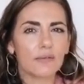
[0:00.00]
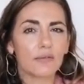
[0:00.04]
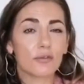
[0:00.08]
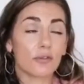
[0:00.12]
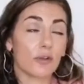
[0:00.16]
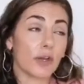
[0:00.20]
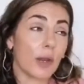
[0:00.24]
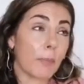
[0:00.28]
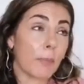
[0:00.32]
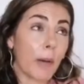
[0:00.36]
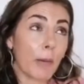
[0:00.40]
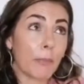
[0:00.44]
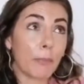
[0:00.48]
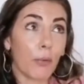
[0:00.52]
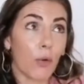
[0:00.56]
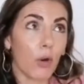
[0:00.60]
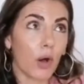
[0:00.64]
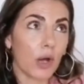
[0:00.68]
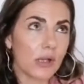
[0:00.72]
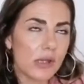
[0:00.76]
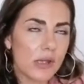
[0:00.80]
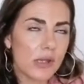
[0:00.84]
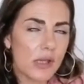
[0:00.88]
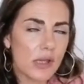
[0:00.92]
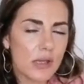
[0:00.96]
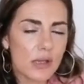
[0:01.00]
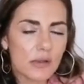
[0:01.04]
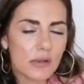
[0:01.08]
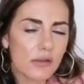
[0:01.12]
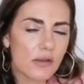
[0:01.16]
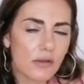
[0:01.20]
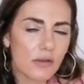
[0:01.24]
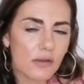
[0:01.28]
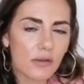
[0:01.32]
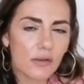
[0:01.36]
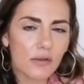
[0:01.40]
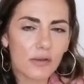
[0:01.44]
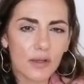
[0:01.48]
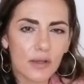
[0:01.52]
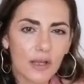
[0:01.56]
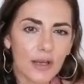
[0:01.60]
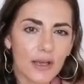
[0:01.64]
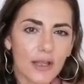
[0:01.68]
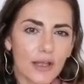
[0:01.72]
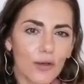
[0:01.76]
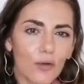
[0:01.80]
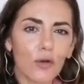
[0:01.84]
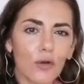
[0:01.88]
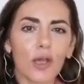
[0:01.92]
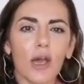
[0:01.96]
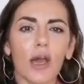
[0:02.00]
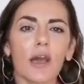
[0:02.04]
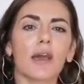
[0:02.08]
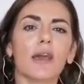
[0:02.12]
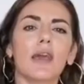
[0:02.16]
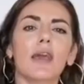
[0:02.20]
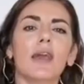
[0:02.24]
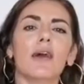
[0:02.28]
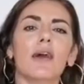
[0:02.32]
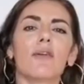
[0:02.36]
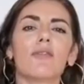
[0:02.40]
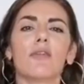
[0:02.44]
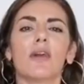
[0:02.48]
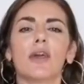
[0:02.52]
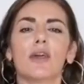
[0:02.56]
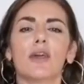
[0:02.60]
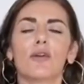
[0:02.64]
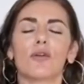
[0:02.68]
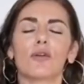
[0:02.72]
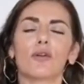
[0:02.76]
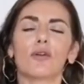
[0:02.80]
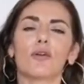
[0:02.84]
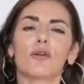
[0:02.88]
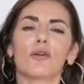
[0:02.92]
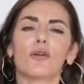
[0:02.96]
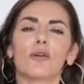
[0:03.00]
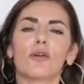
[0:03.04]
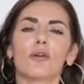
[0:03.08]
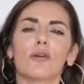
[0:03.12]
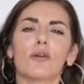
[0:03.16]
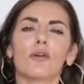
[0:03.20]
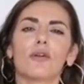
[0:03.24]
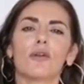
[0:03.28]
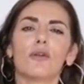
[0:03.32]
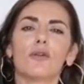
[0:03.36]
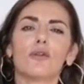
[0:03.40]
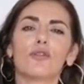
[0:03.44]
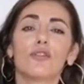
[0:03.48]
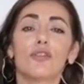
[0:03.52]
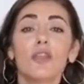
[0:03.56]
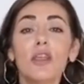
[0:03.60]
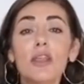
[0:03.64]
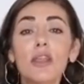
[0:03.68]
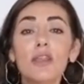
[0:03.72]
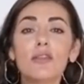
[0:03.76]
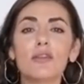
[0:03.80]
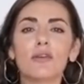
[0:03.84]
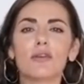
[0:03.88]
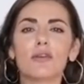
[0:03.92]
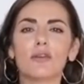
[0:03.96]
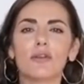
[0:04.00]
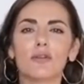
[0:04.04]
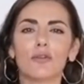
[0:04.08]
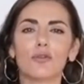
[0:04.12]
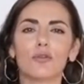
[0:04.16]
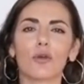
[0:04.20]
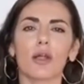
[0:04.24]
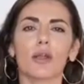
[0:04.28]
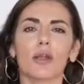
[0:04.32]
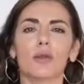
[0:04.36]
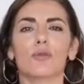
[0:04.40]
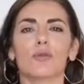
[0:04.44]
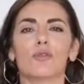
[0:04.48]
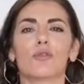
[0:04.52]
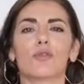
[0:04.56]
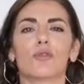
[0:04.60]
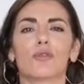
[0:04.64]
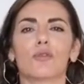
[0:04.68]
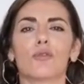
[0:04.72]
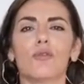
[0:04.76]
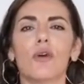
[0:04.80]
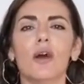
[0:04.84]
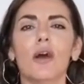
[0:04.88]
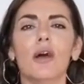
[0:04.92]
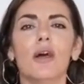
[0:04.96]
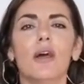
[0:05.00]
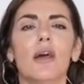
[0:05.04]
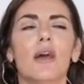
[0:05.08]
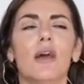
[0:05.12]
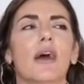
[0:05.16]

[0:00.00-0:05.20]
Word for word: Ce n'est pas pour rien qu'elle est au carré avec le signe d'Uranus, tu vois.